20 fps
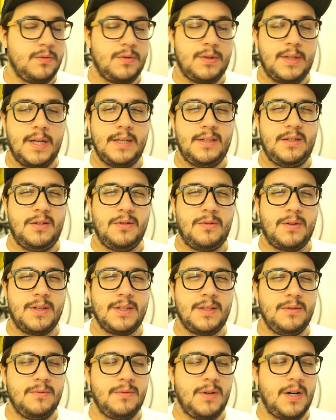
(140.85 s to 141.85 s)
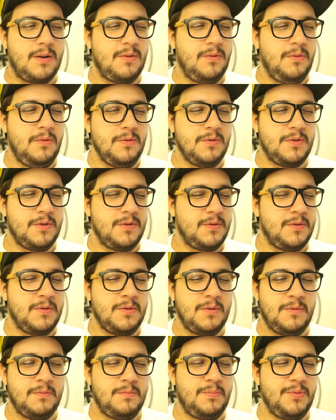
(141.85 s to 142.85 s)
O teste eu quase nunca uso, eu
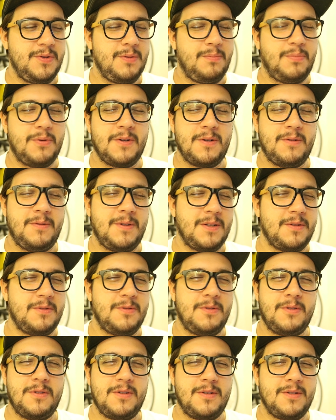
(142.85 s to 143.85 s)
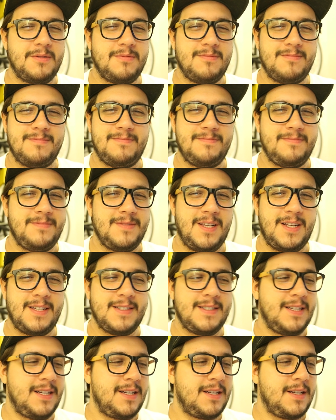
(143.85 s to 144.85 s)
sou um puta programador
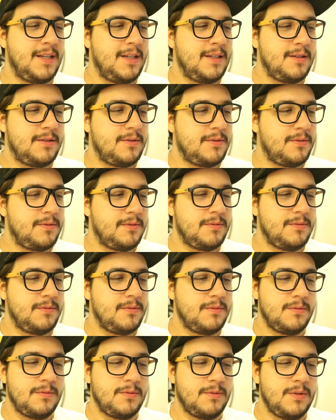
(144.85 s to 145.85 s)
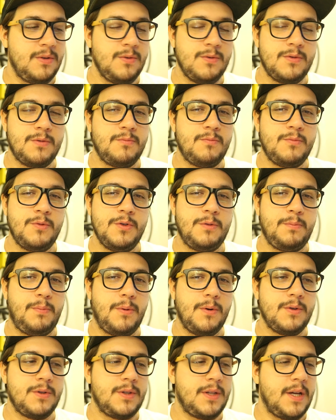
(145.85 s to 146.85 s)
lazarento, eu, eu, uso muito
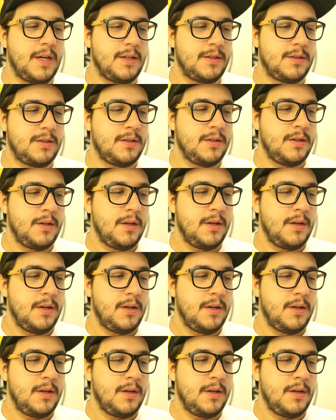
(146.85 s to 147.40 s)
pouco teste.